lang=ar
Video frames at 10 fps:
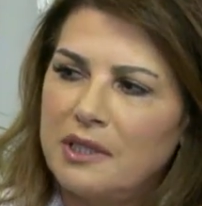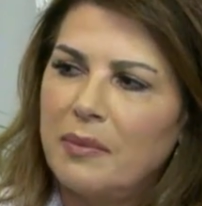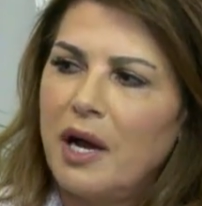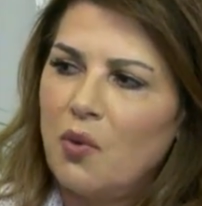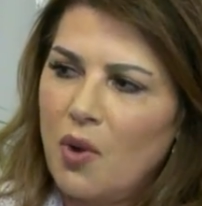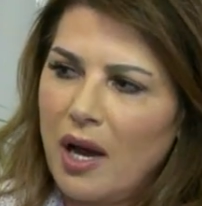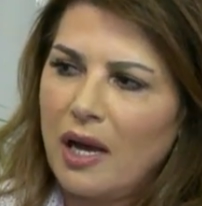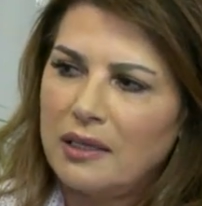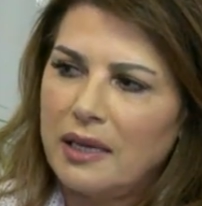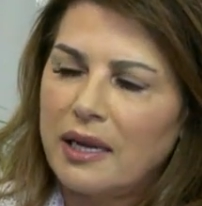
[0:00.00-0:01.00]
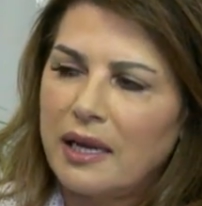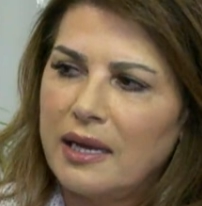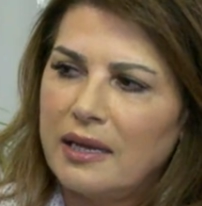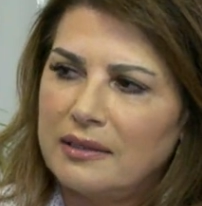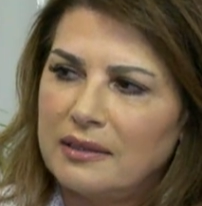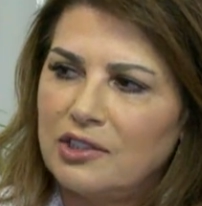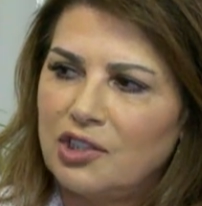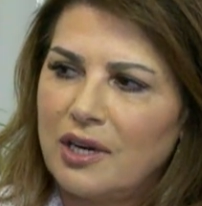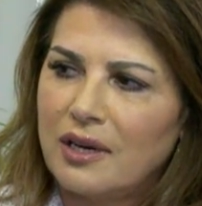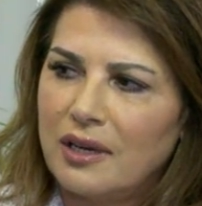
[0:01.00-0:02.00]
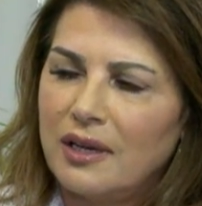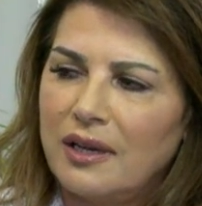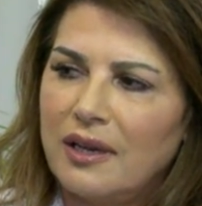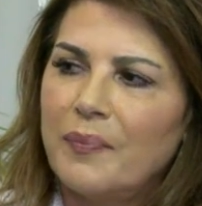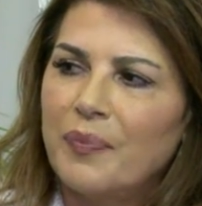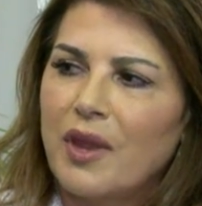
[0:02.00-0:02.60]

بي واحد للكنائس الشرقية